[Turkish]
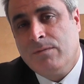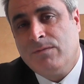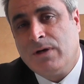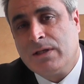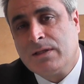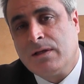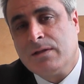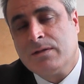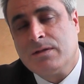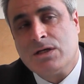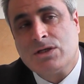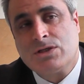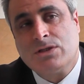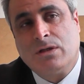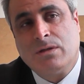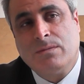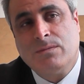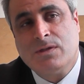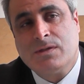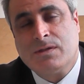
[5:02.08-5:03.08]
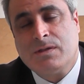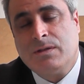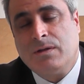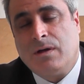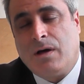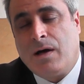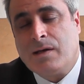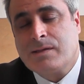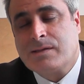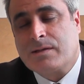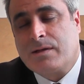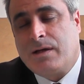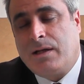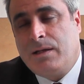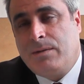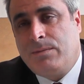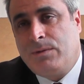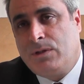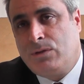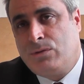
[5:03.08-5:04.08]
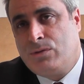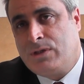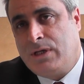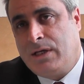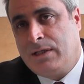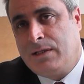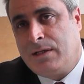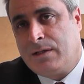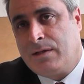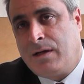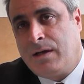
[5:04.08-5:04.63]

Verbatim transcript: vatandaşlarımızı asgari bir düzeyde